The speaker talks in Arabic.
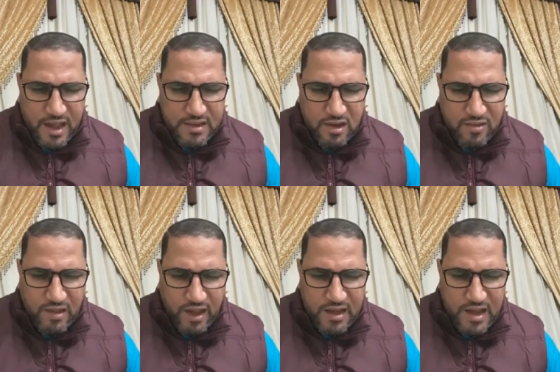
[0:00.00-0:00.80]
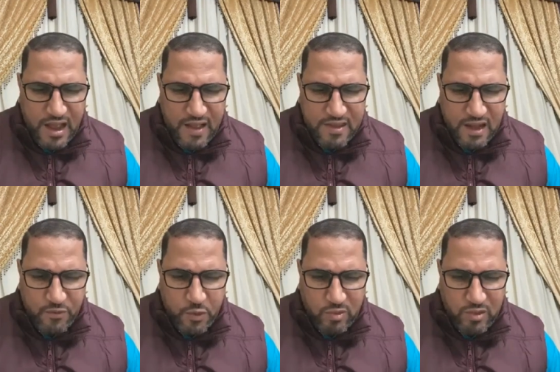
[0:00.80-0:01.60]
أن تستغل هذه
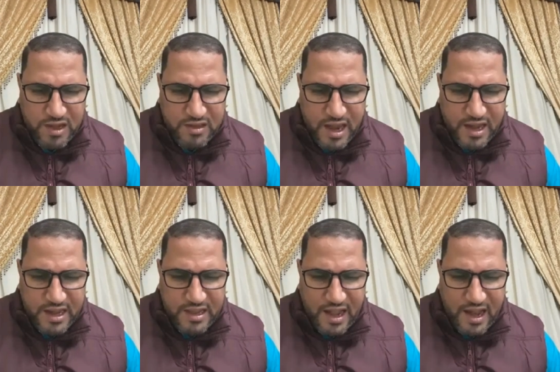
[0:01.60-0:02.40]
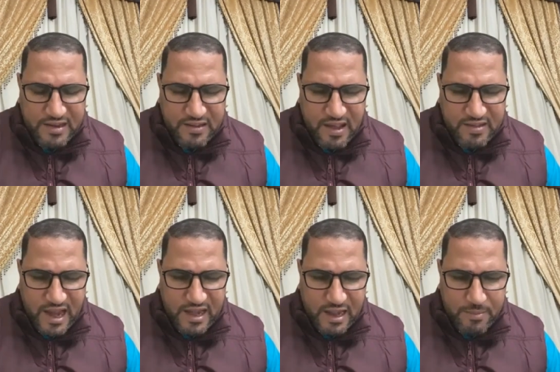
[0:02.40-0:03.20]
الفرصة للتأكيد على
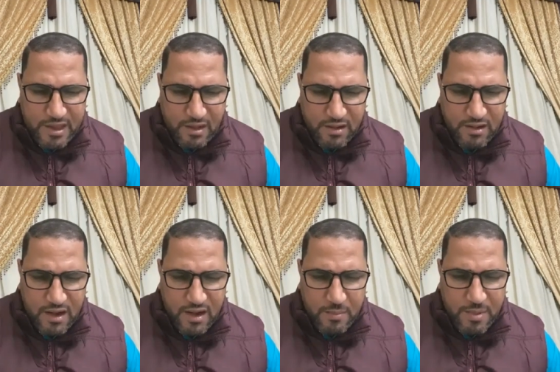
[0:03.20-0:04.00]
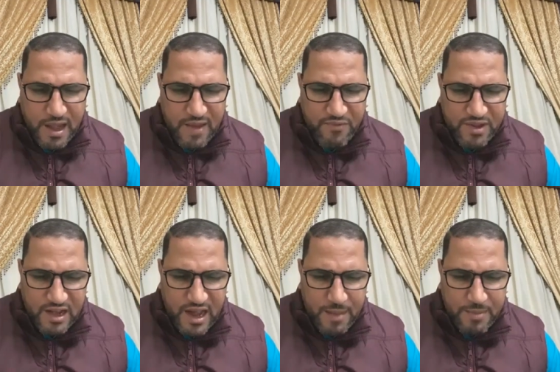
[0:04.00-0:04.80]
اعتزازها الكبير بكافة
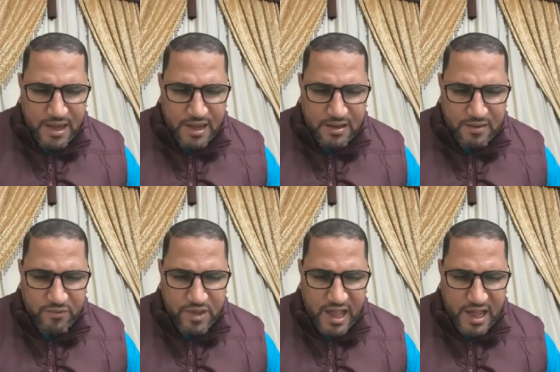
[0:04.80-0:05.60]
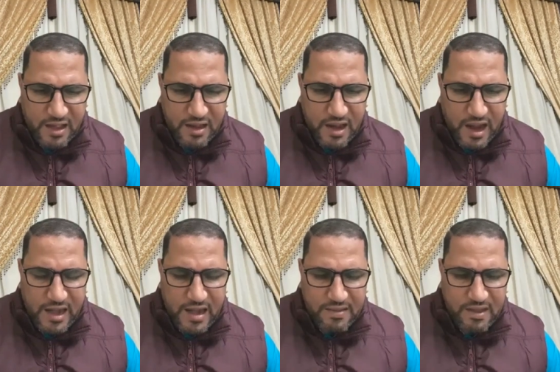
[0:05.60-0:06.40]
العاملين فيها
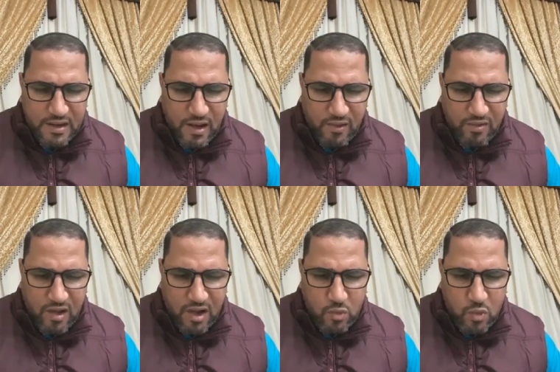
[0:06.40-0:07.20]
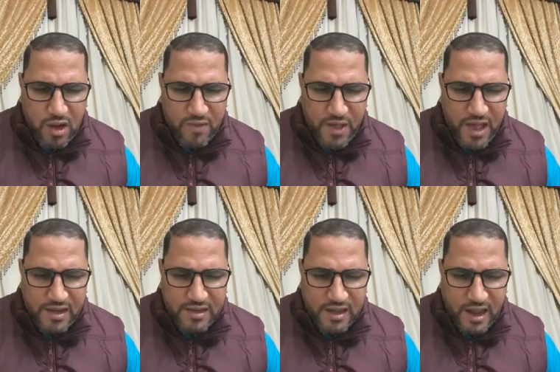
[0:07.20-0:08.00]
الذين أظهروا
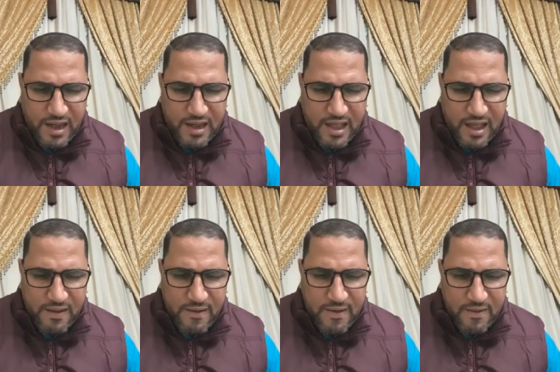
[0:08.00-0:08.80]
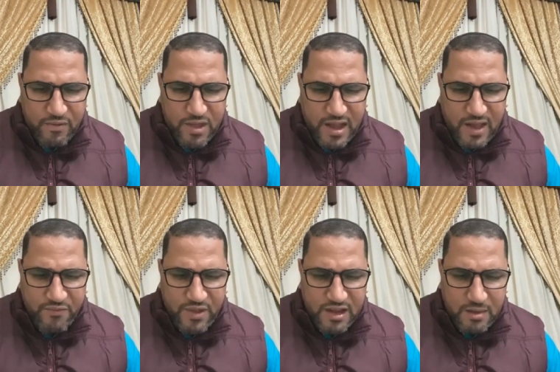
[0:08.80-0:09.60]
كفاءة عالية في
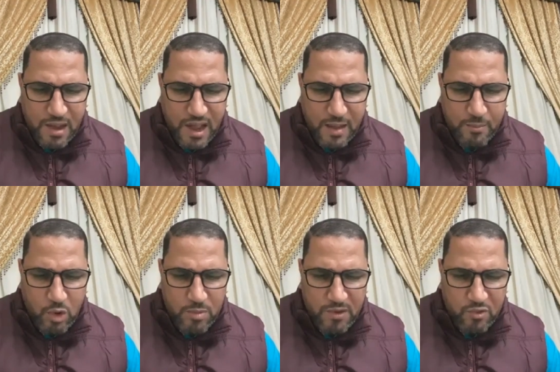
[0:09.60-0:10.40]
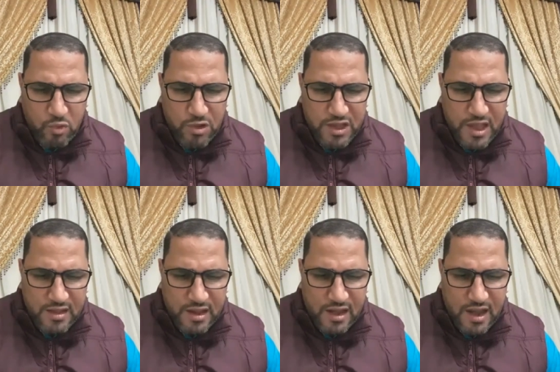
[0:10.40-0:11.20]
كافة المهام
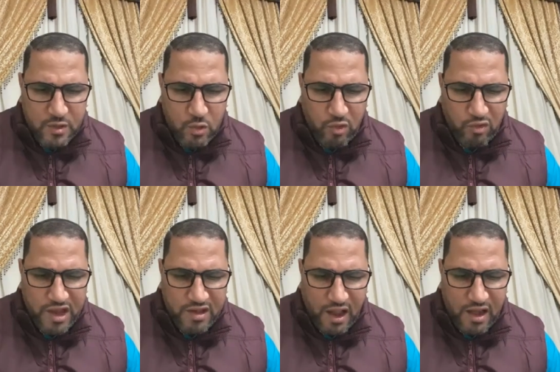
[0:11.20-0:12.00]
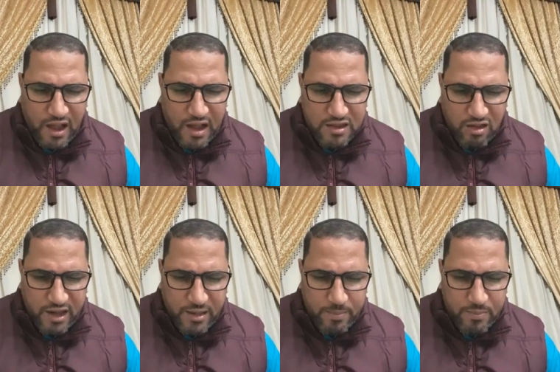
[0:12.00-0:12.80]
والمسؤوليات التي ألقيت على
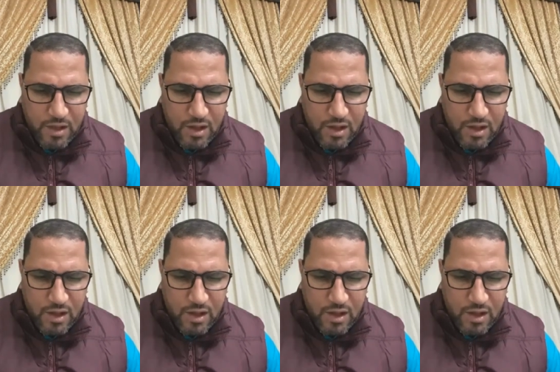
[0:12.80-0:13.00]
عاتقهم